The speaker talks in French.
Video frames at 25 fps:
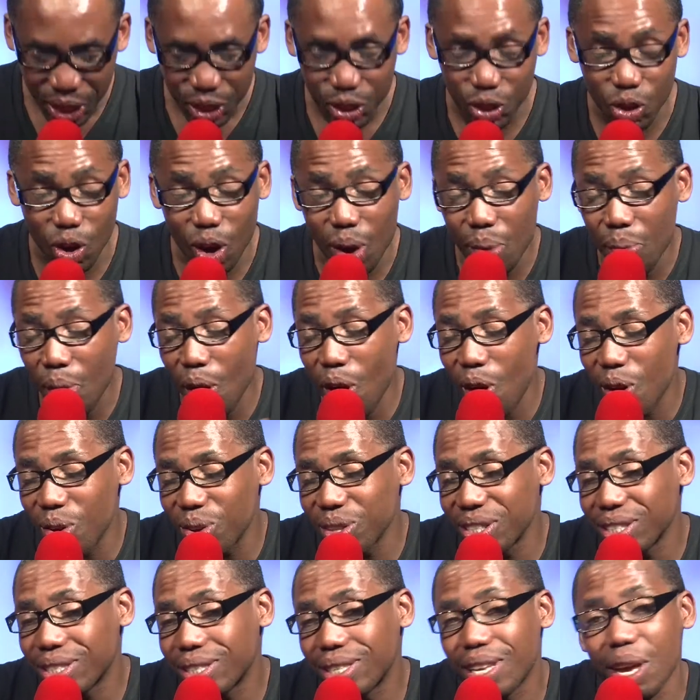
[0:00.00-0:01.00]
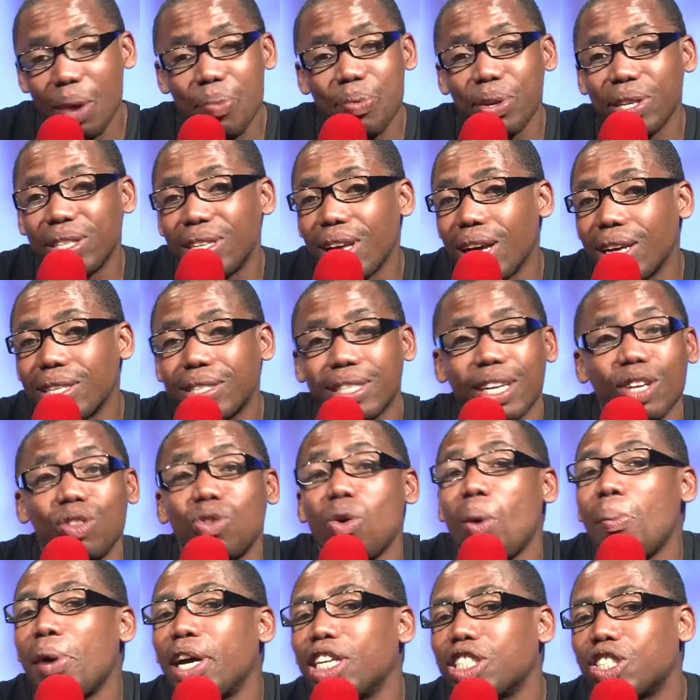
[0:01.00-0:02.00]
Seulement, ce qui est bizarre, ce qui est
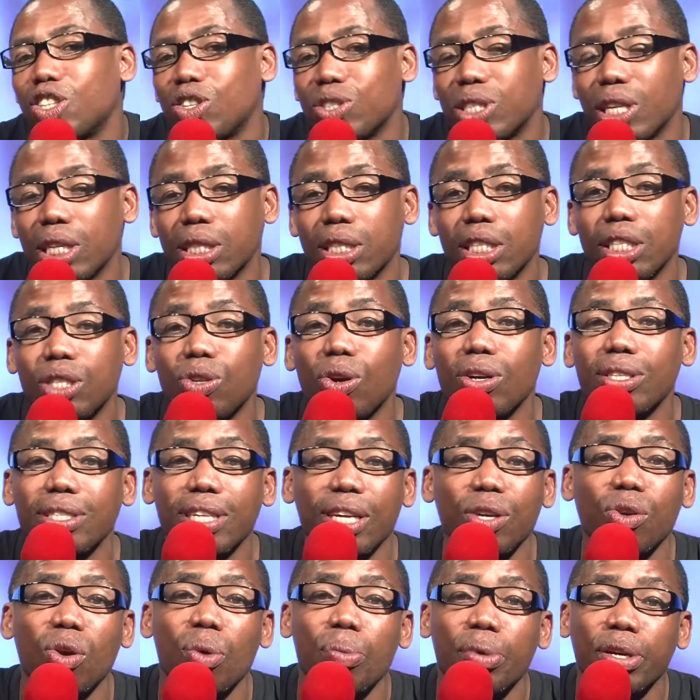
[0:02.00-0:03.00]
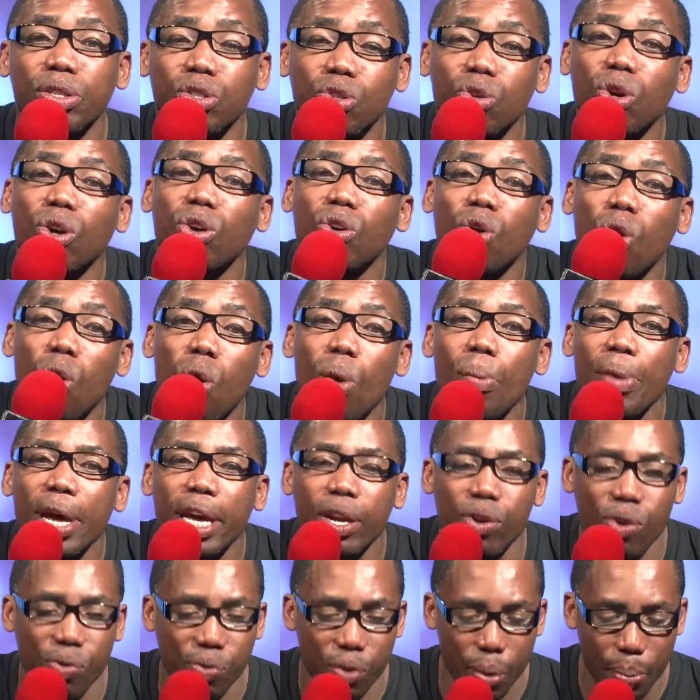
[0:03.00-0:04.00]
dommage dans cette histoire, c'est que bien sûr, Romain
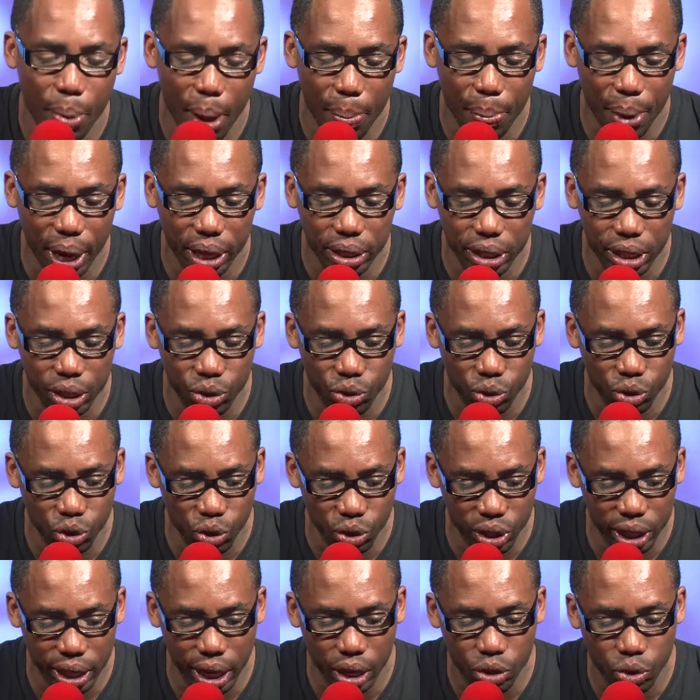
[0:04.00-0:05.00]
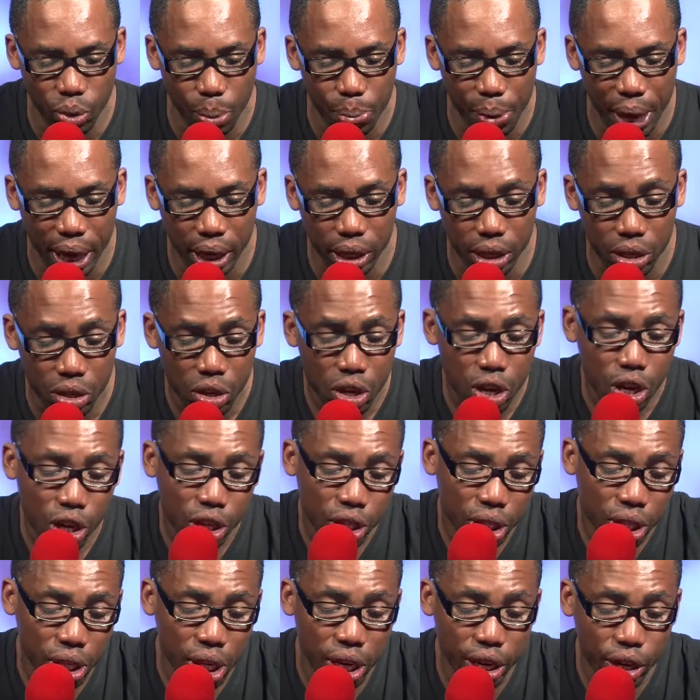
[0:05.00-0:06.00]
ne fait pas partie de ce cercle de Paris.
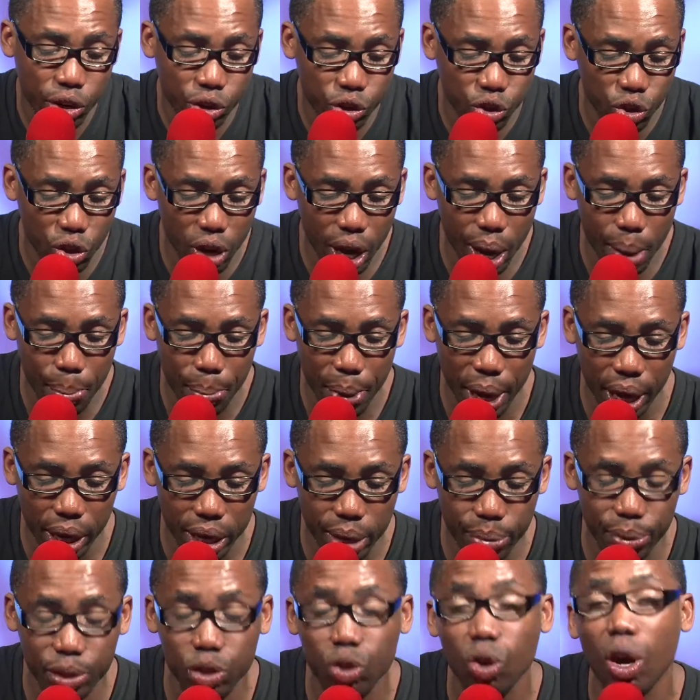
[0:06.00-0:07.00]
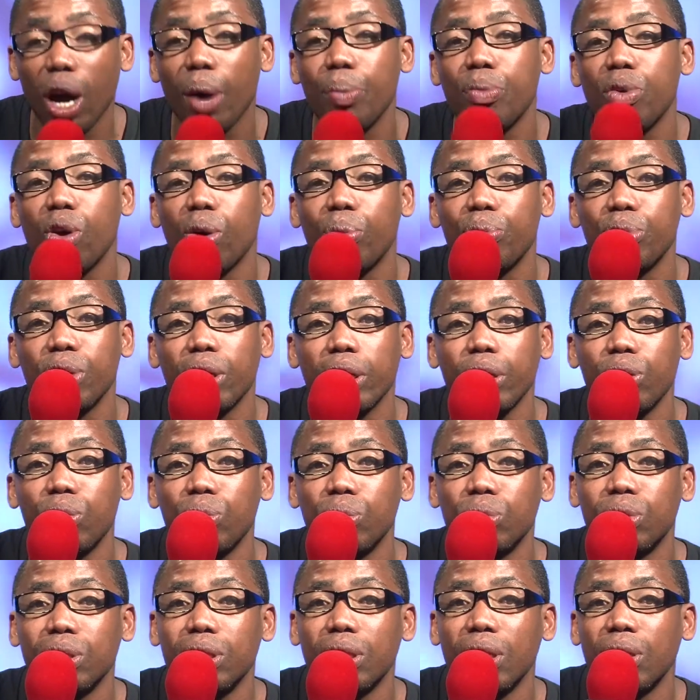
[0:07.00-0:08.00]
Il est le seul à parler, bien sûr, à murmurer aux,
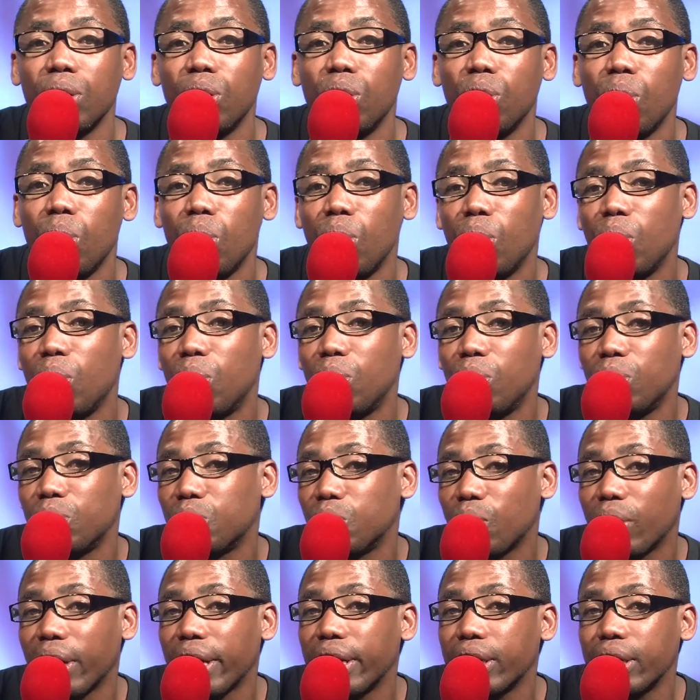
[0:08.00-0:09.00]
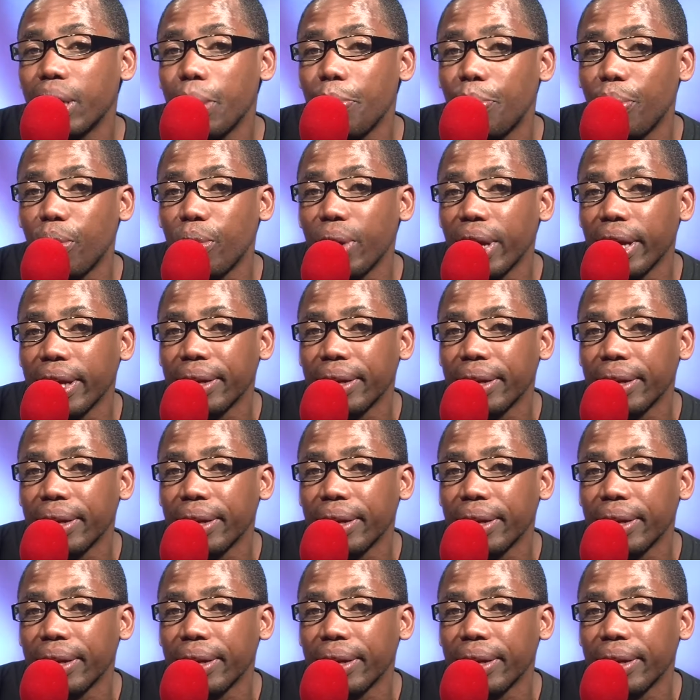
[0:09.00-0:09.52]
oreilles des poneys.